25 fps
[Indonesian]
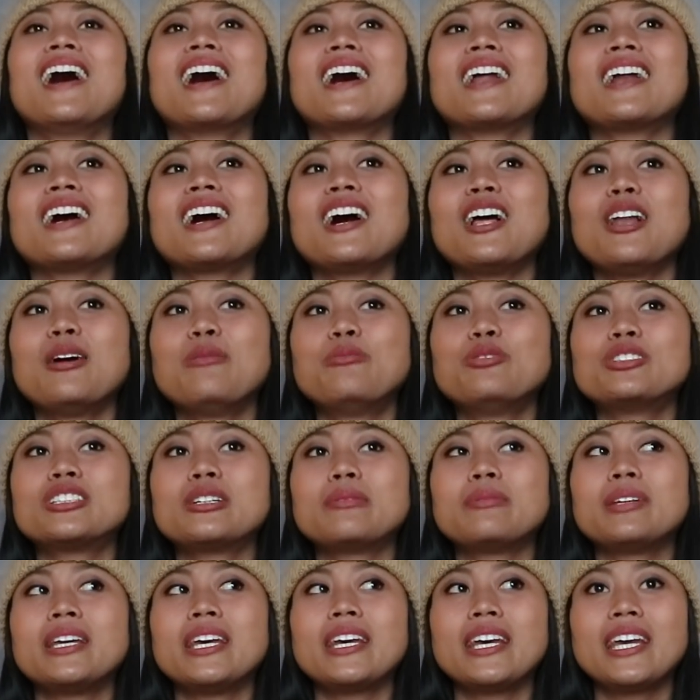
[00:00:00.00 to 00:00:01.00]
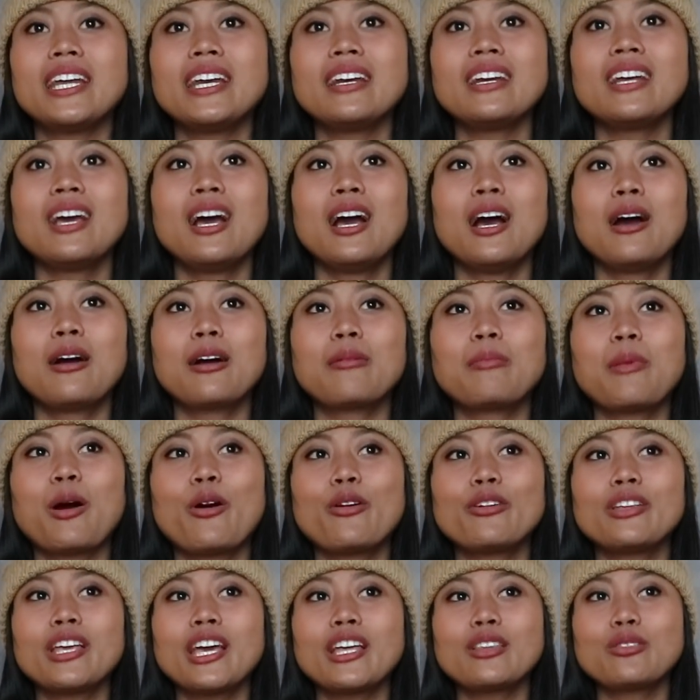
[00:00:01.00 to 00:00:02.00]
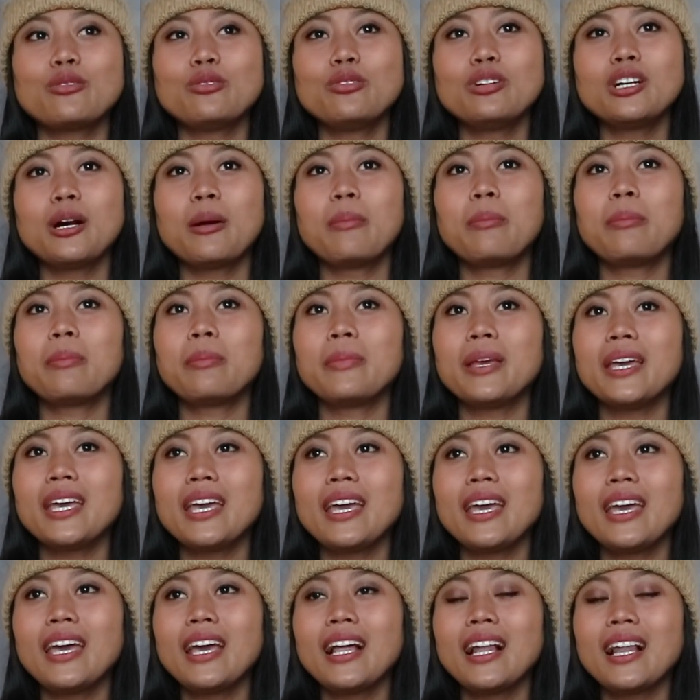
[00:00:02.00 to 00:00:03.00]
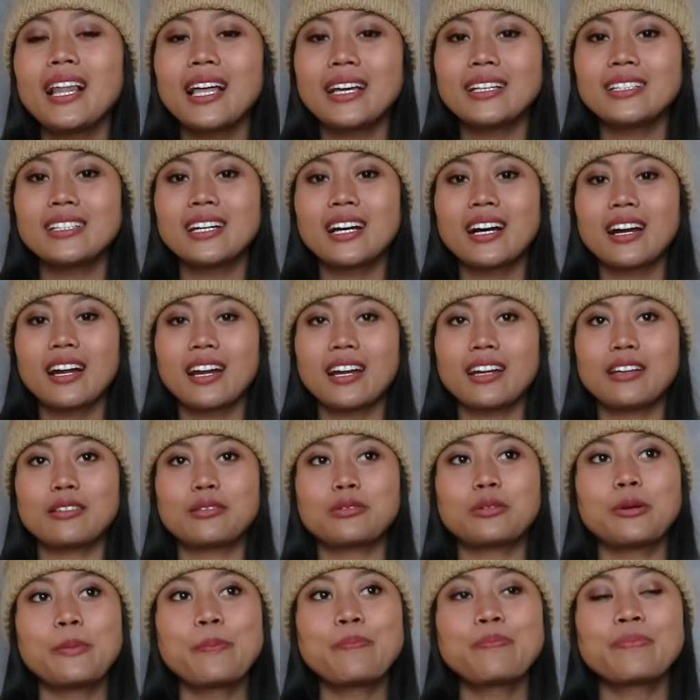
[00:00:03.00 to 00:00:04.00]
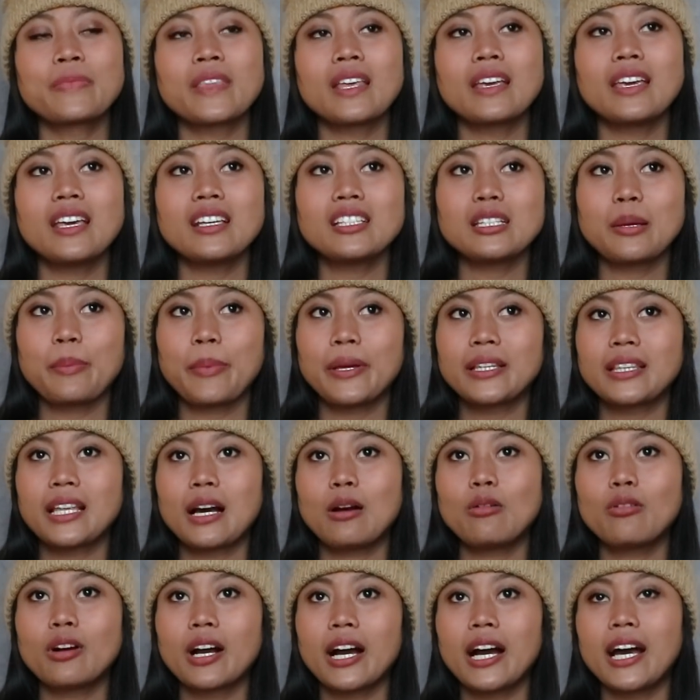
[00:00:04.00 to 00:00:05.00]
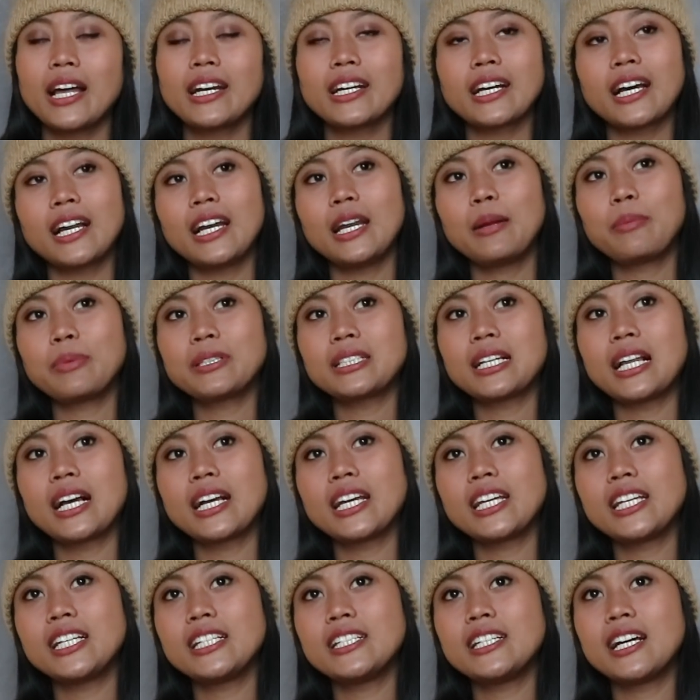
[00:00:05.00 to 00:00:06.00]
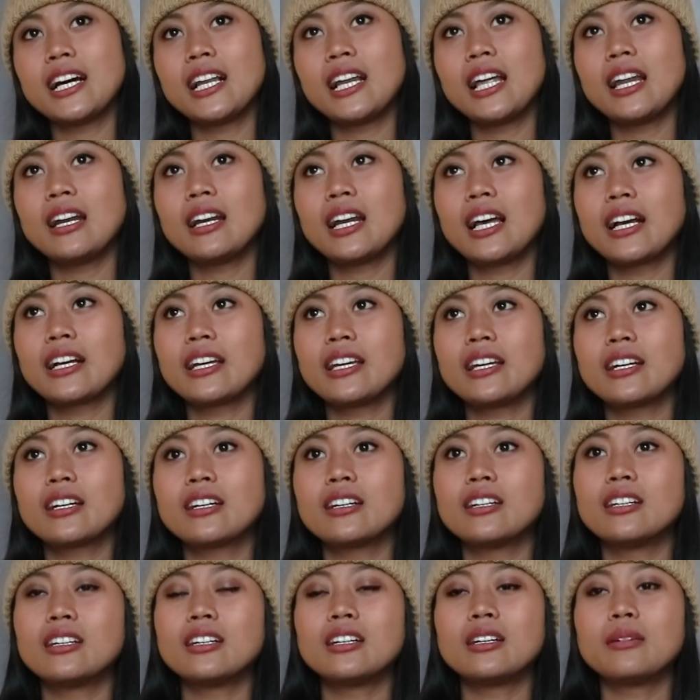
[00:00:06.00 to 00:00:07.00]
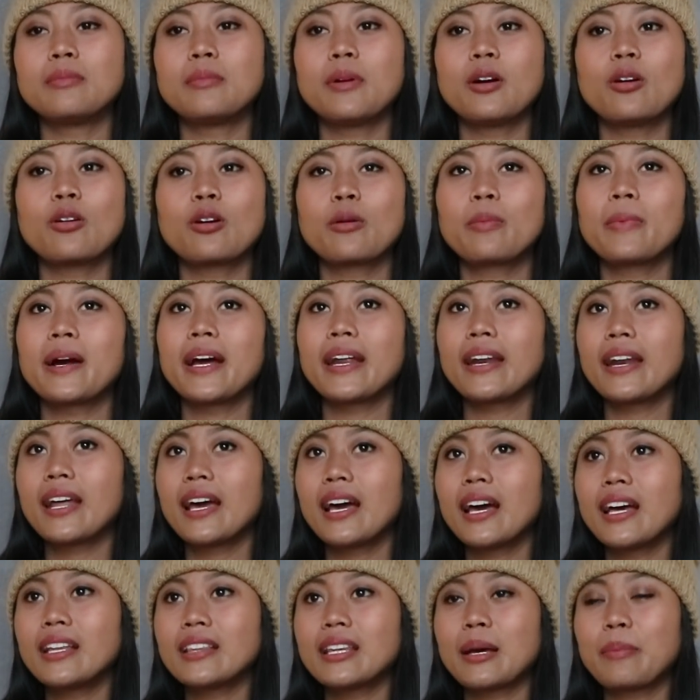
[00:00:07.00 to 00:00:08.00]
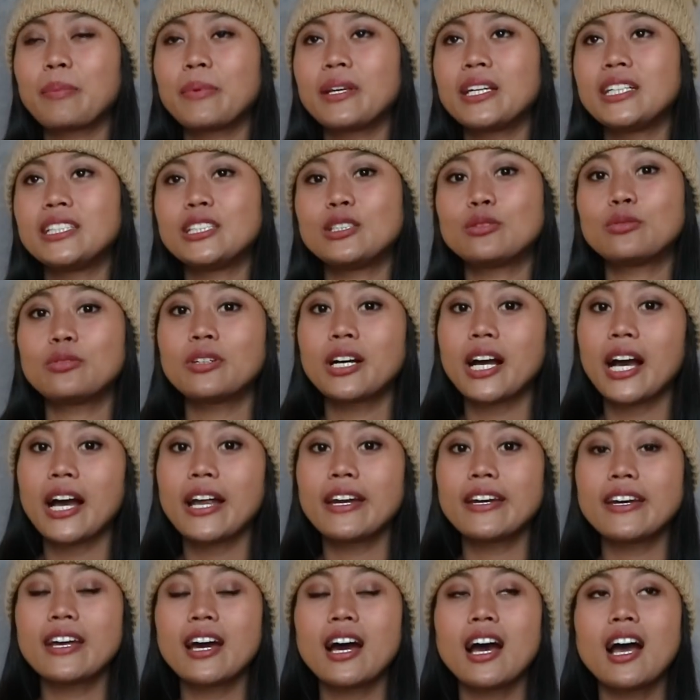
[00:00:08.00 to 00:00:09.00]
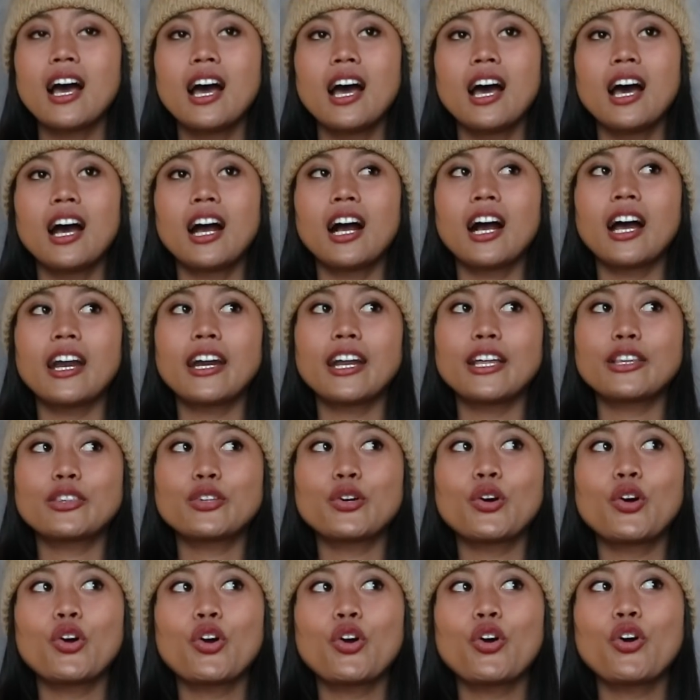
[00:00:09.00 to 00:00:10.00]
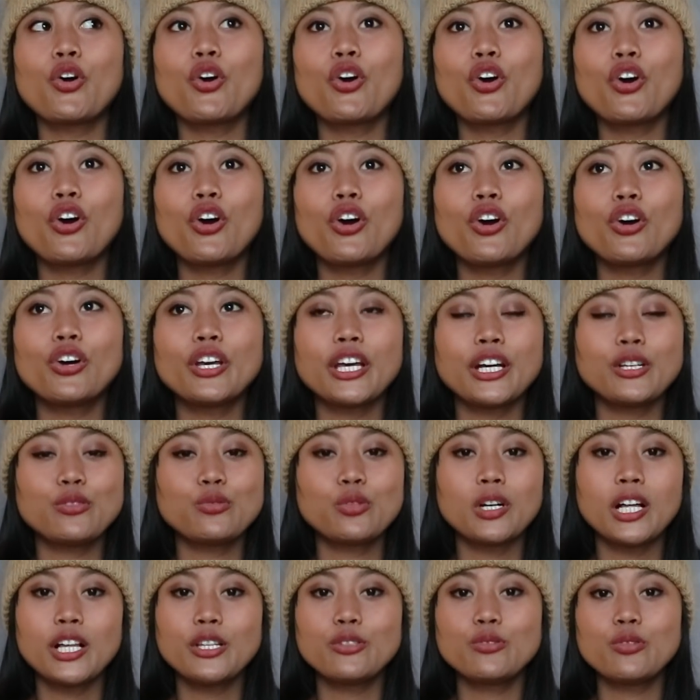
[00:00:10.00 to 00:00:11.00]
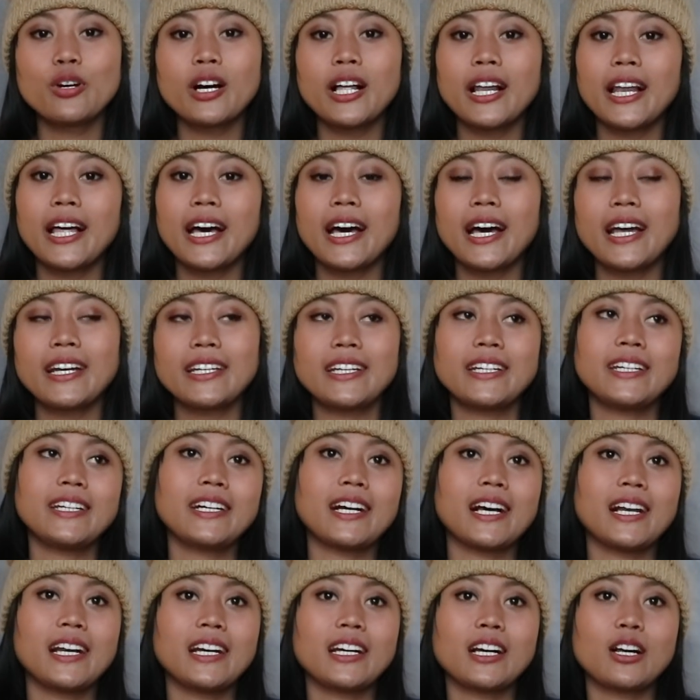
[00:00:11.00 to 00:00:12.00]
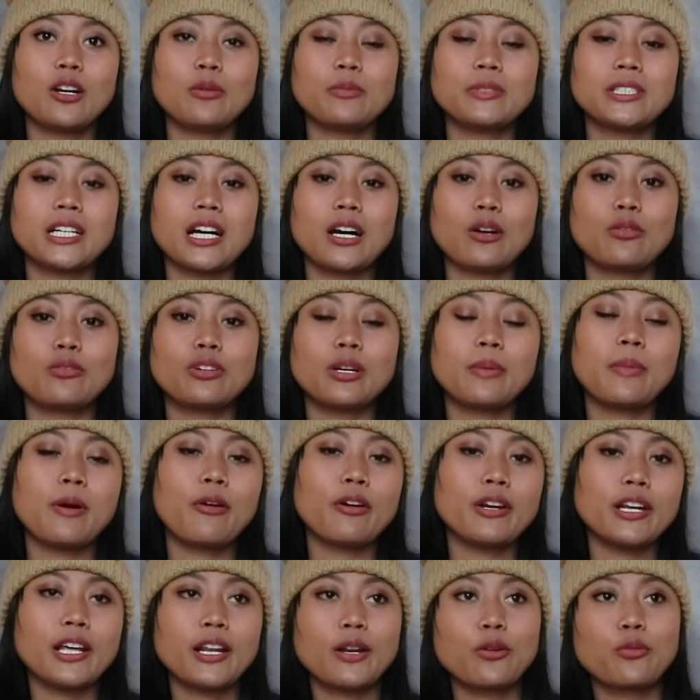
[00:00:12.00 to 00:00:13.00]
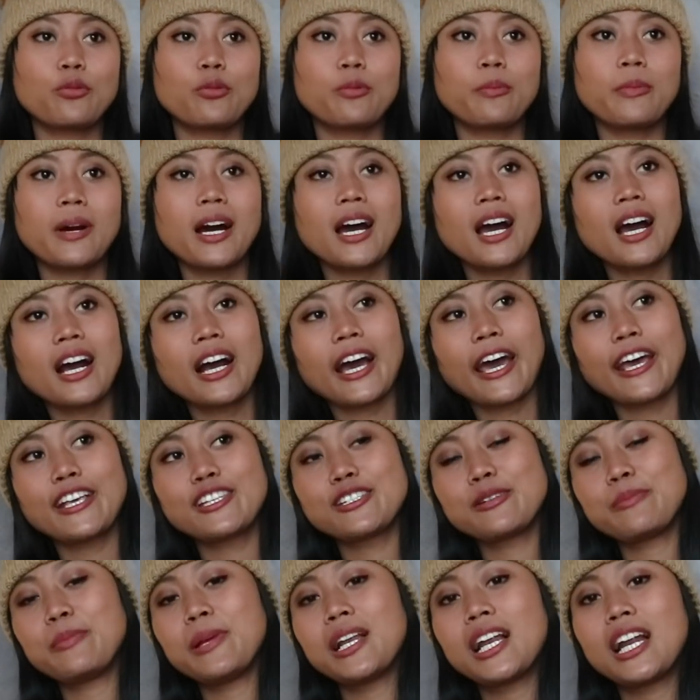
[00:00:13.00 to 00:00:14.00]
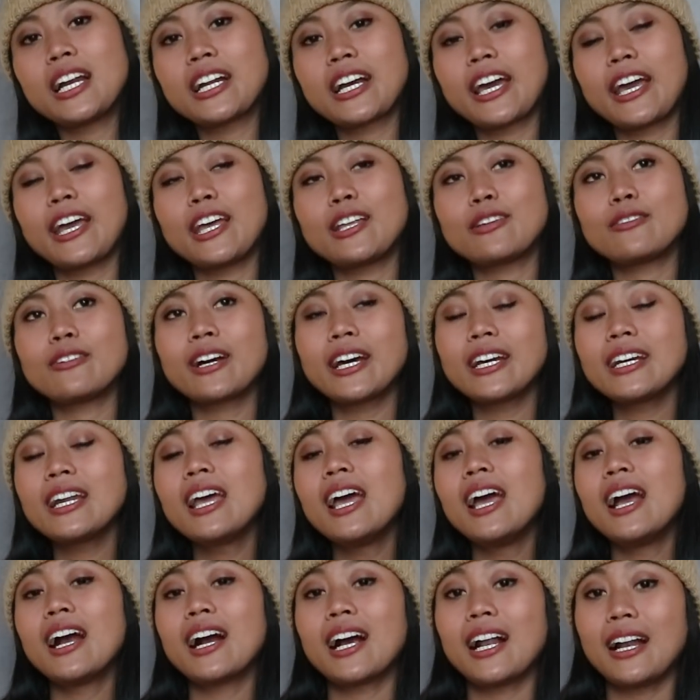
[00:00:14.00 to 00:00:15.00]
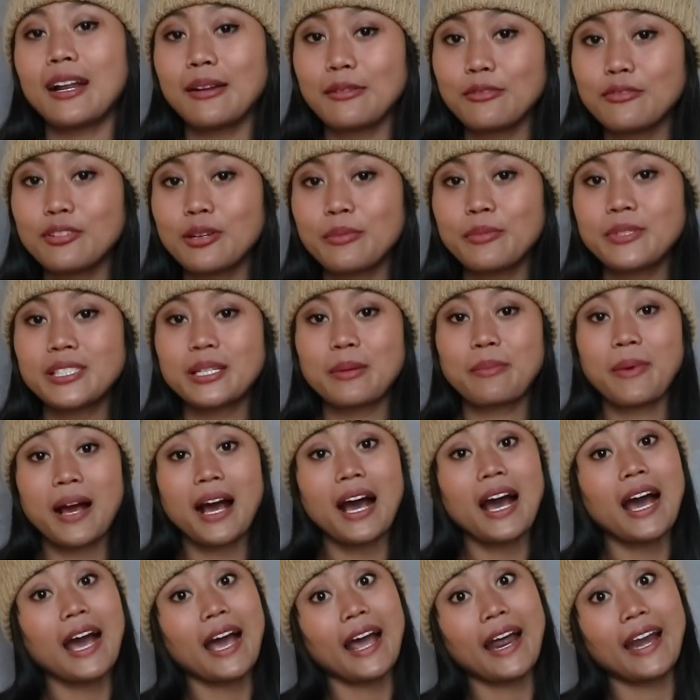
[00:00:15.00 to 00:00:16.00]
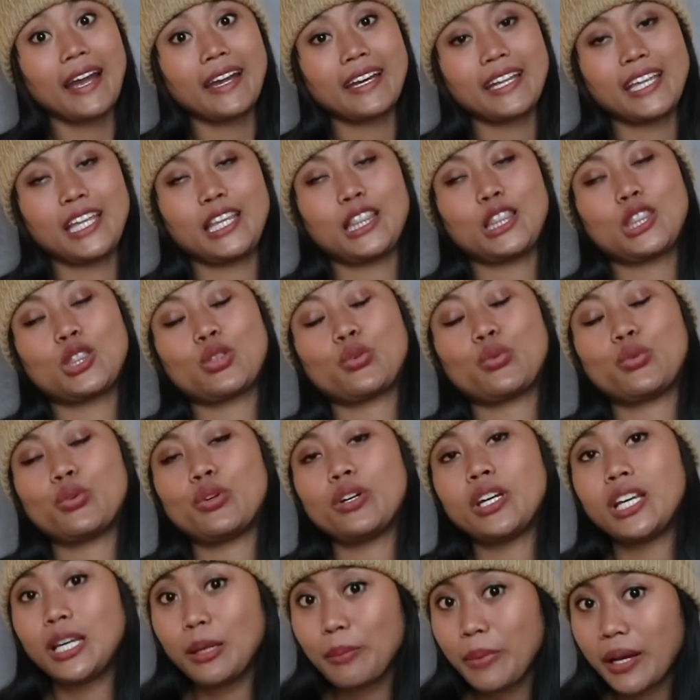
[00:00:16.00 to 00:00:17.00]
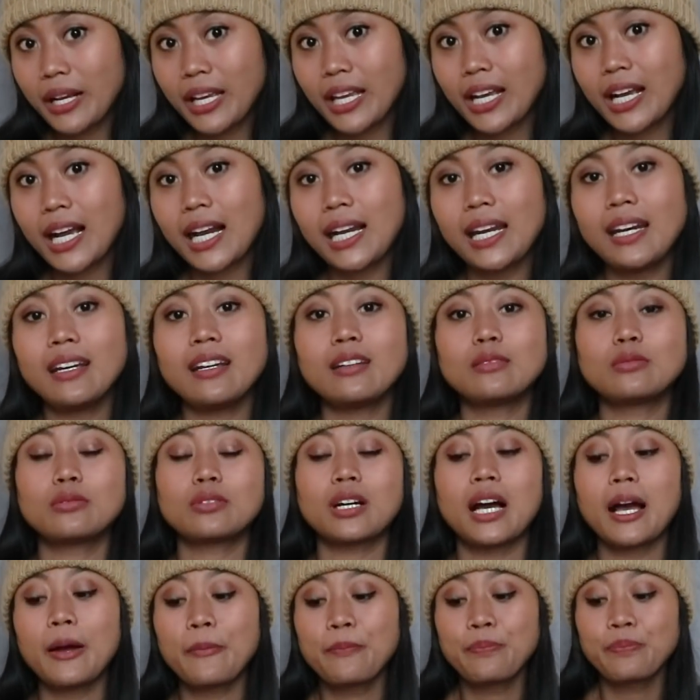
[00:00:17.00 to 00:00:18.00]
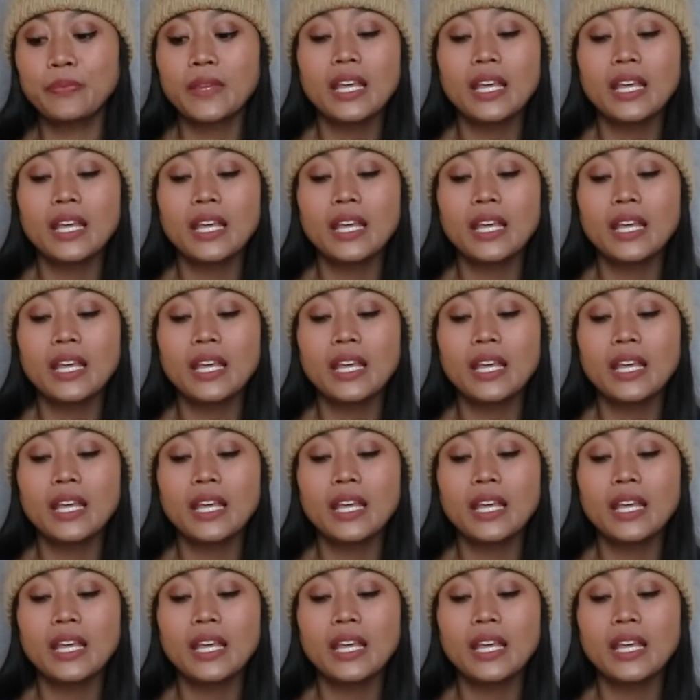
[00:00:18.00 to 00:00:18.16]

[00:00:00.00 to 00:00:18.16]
Karena kalau musim dingin maunya itu ngemil aja kayak gitu. Ya siapa tahu kan kalian pas lagi di jalan lagi ke mau kemana tapi di situ nggak ada nggak ada toko yang jual jualan Jadi kalian kalau misalkan udah bawa dari rumah kayak cemilan kayak gitu kan kalian udah bisa makan gitu. Ini bagi kalian yang suka